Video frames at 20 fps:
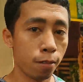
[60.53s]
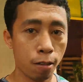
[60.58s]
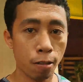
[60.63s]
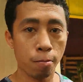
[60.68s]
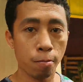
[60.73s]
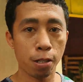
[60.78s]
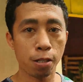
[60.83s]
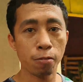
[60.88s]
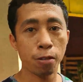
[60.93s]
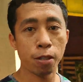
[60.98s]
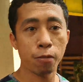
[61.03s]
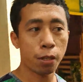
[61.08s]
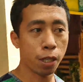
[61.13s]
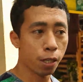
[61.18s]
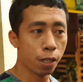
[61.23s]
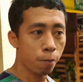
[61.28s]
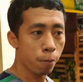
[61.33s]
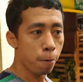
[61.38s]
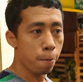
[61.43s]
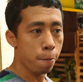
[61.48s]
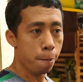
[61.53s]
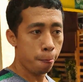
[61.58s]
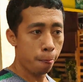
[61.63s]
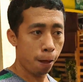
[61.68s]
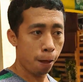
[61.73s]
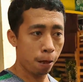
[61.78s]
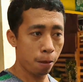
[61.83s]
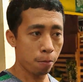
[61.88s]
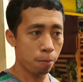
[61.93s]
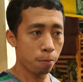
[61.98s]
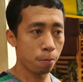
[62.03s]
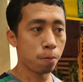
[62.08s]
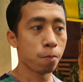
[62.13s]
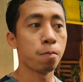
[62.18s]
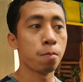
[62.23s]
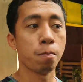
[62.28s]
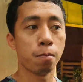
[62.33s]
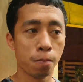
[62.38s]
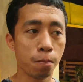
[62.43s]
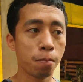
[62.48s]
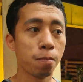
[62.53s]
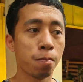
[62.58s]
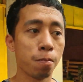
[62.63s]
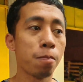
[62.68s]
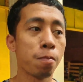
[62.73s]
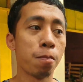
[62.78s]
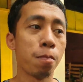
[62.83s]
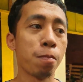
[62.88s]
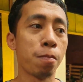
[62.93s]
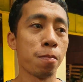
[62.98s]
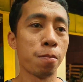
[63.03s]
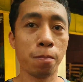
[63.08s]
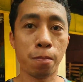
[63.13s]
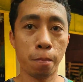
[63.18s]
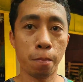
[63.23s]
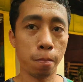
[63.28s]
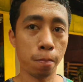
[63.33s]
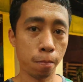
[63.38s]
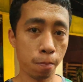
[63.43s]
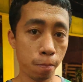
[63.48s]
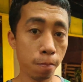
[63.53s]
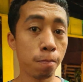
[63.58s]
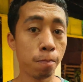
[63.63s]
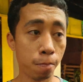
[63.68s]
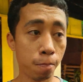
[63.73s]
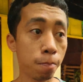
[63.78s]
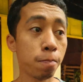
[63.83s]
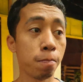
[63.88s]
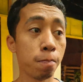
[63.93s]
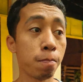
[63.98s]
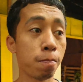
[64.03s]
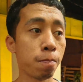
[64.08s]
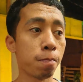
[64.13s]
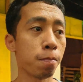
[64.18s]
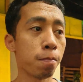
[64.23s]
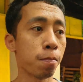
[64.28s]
Almost one almost one week ka nang dito nagpo-food trip.